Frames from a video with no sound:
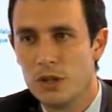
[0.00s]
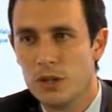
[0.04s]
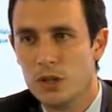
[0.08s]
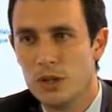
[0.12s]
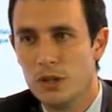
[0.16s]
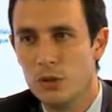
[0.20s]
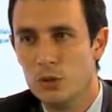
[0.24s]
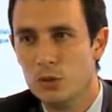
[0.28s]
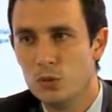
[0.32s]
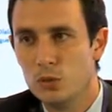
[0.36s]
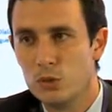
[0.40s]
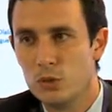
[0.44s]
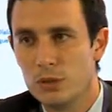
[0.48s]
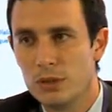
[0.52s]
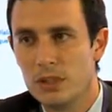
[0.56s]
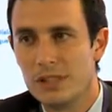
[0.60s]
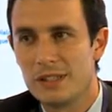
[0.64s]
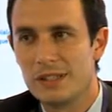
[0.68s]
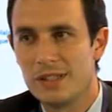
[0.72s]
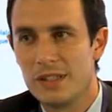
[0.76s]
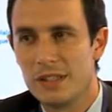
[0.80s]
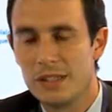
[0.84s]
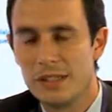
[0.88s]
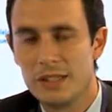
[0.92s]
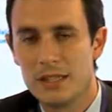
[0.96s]
et où on
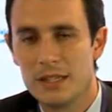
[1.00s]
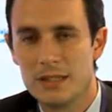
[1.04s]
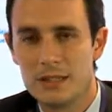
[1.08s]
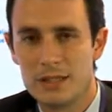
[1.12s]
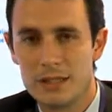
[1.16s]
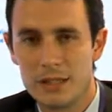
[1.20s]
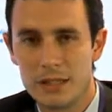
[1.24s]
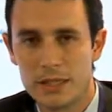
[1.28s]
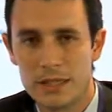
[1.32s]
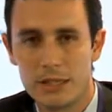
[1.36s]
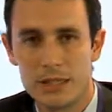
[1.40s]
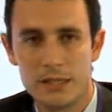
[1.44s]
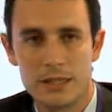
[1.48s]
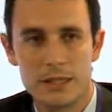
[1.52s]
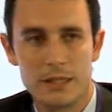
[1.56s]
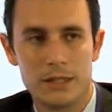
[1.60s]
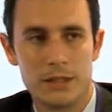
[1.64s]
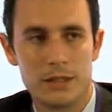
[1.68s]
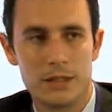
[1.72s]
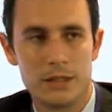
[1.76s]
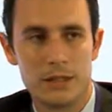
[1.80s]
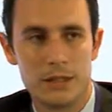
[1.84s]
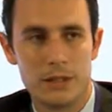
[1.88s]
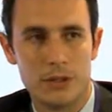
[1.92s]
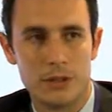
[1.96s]
essaye d'attirer
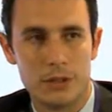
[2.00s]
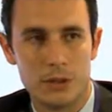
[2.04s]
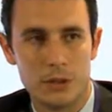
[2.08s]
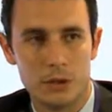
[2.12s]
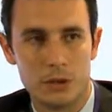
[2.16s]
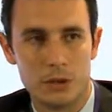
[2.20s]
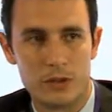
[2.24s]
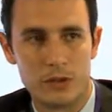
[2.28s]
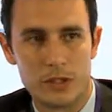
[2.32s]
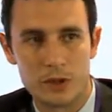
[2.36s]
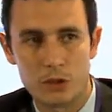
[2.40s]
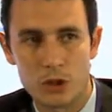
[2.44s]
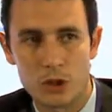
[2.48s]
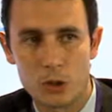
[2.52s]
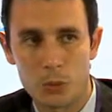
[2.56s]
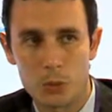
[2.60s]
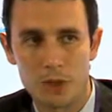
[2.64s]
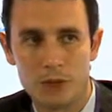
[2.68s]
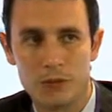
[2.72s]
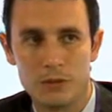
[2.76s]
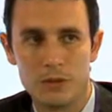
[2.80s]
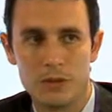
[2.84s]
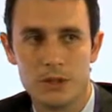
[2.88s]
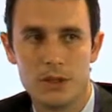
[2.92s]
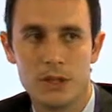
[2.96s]
euh, le secteur
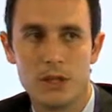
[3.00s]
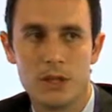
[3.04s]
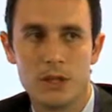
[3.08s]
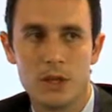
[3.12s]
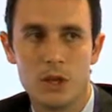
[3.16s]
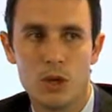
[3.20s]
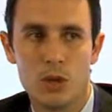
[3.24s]
privé